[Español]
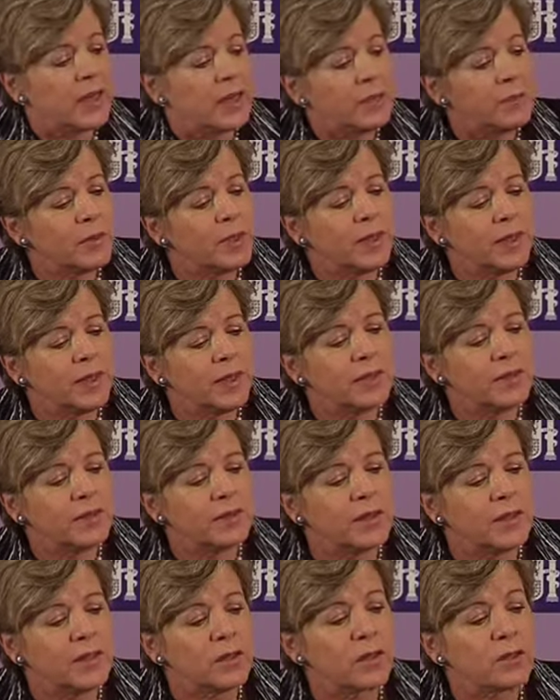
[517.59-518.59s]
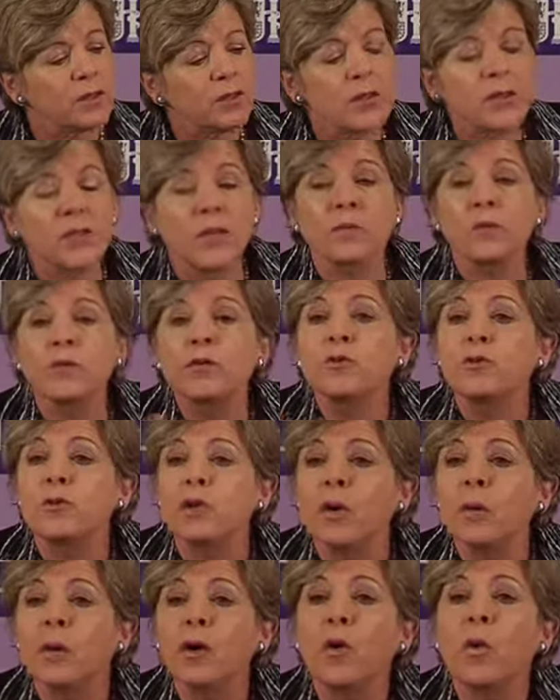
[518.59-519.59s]
en América Latina nos cuesta mucho
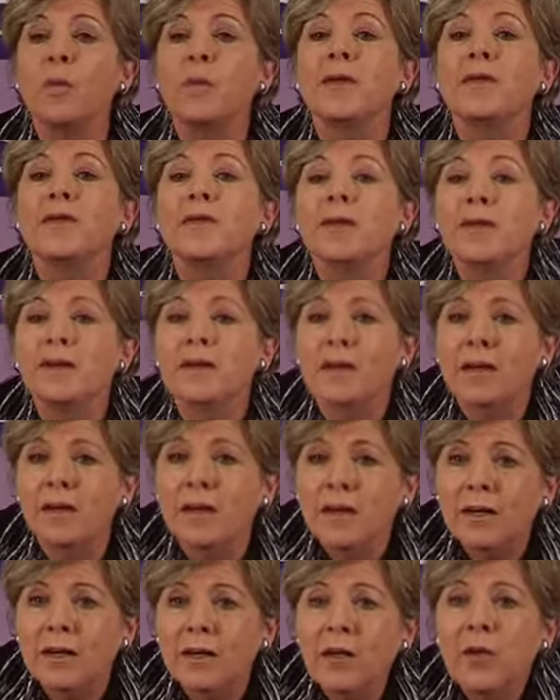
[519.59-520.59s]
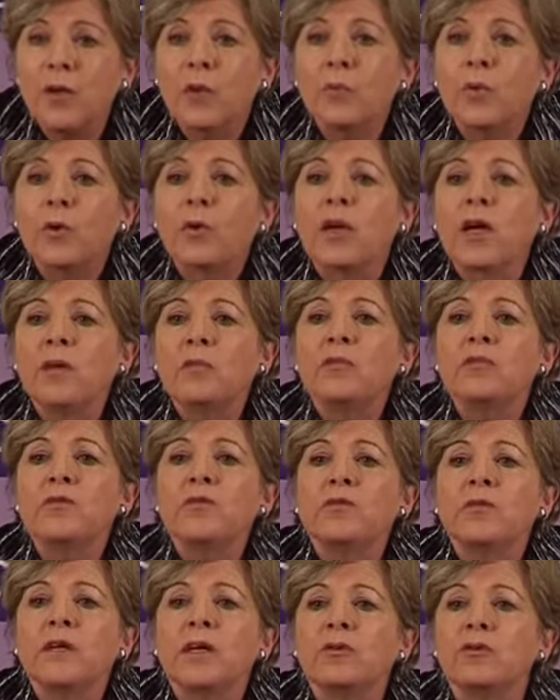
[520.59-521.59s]
trabajo medirla, porque hay
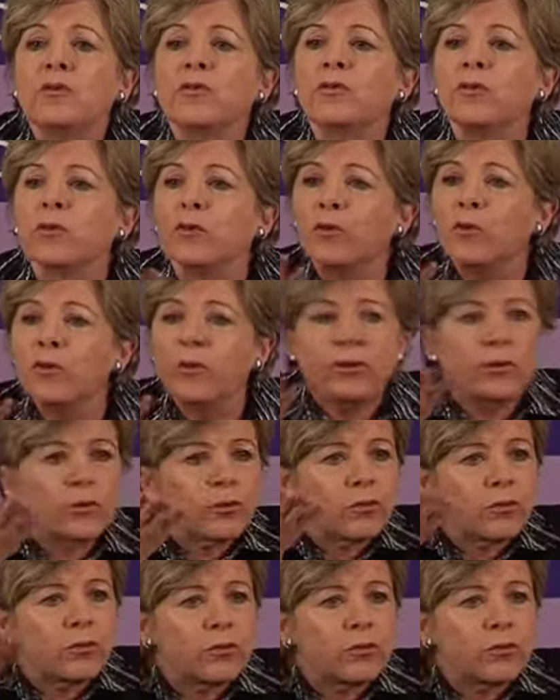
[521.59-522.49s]
muchos datos ocultos.